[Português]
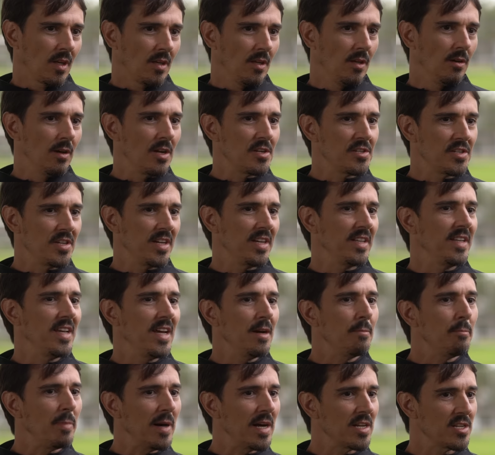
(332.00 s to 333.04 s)
Eu acho que a
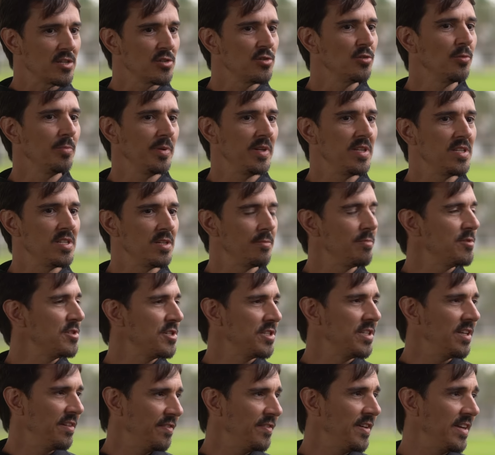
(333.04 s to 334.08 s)
ideia parte de um princípio
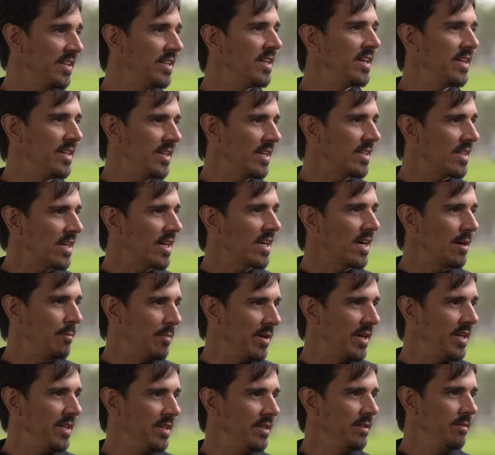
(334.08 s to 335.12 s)
de defender e atacar
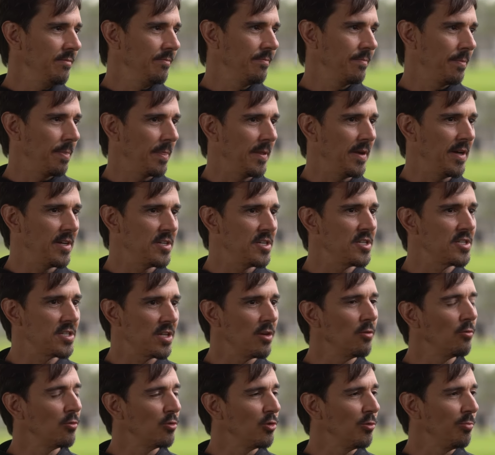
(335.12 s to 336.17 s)
bem. Né? A gente
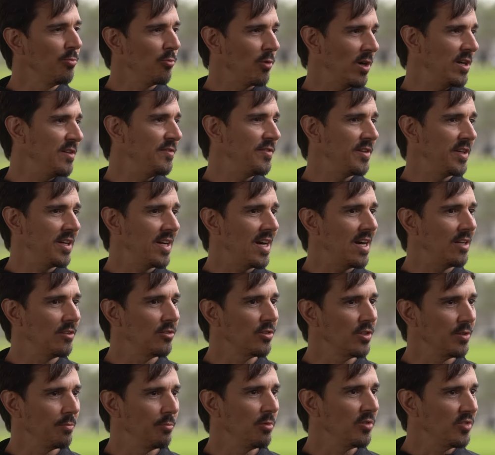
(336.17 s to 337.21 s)
tem um grupo
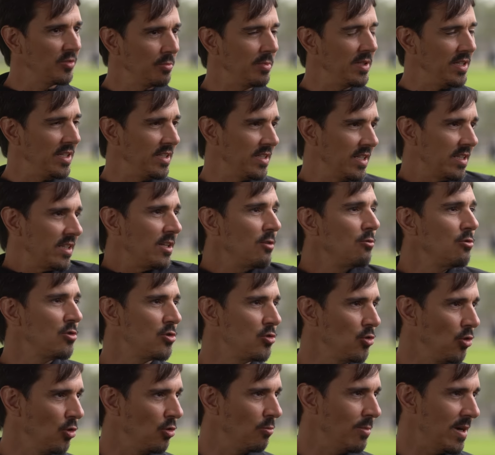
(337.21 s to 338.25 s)
qualificado que possibilita ter um
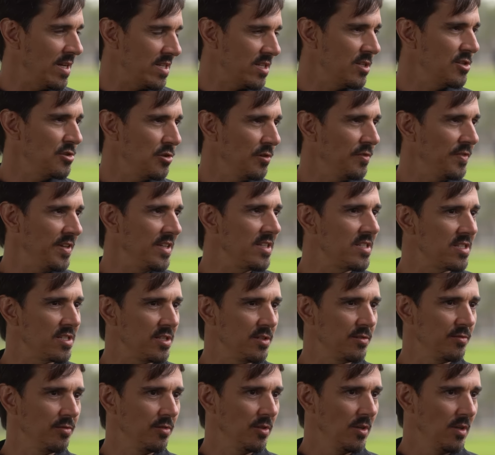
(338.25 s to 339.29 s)
jogo bastante
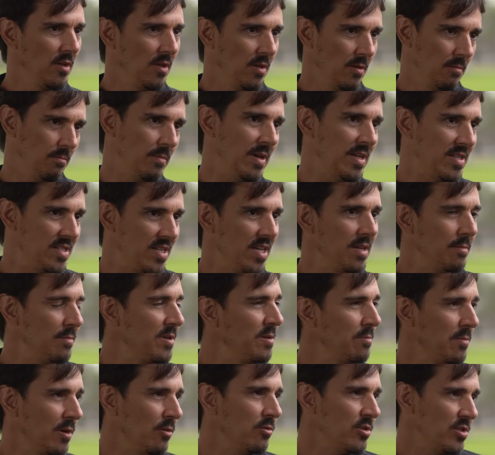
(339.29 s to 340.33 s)
ofensivo, mas sem
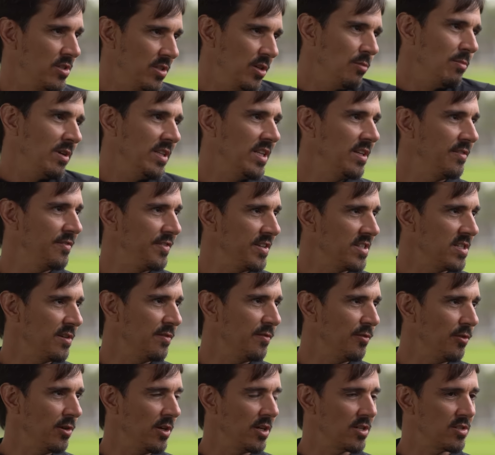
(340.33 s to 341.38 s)
abrir mão de ter uma defesa
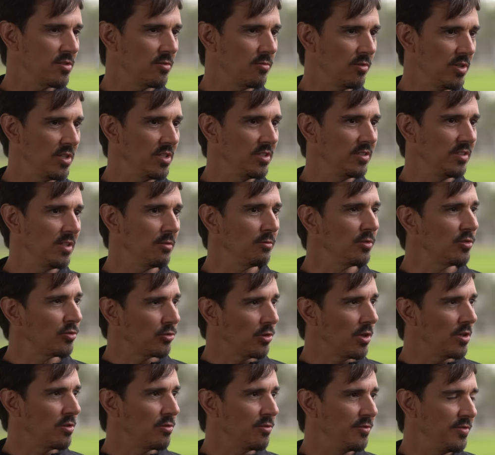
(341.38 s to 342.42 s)
forte. O Corinthians tem um
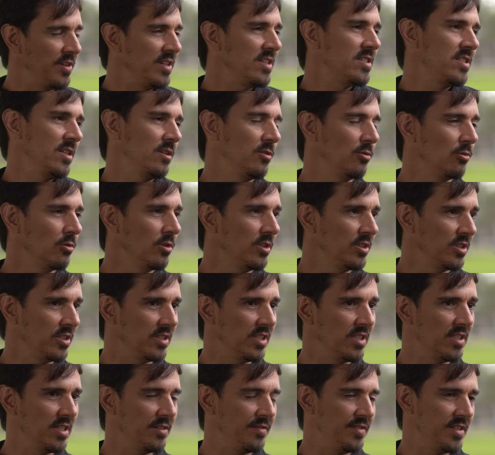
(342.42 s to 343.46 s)
histórico vencedor de
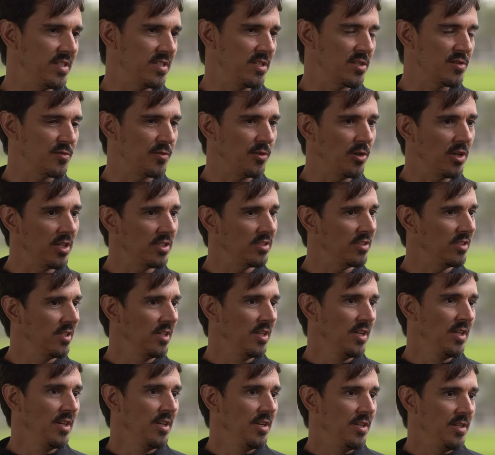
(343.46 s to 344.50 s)
ter defesas fortes
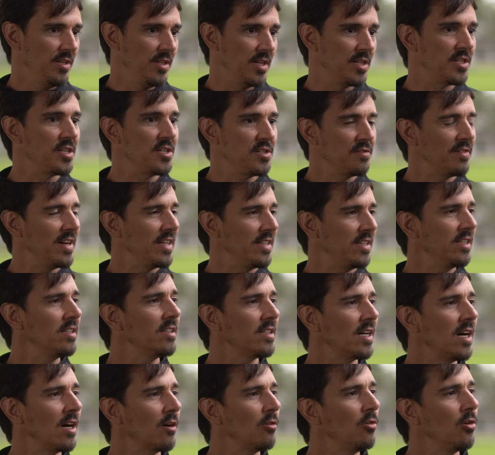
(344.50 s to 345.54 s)
e a gente vai
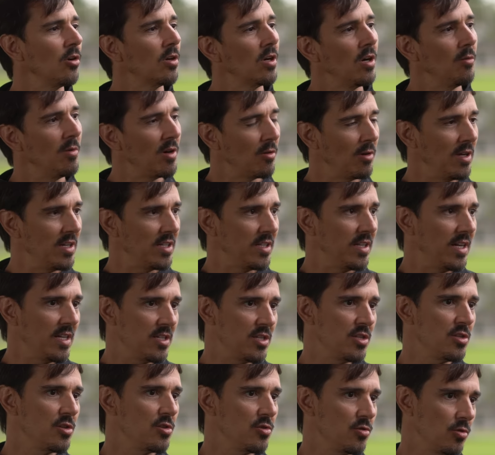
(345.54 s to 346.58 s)
tentar colocar uma
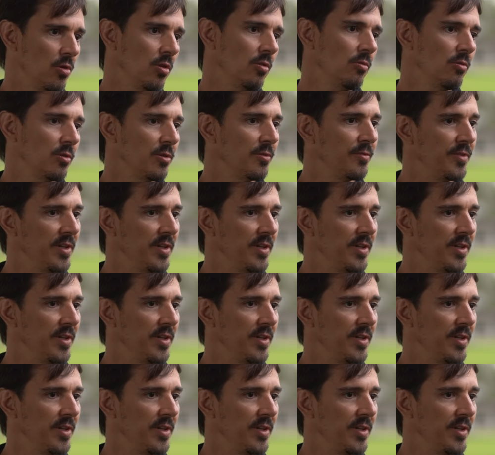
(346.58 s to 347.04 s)
qualidade de jogo que o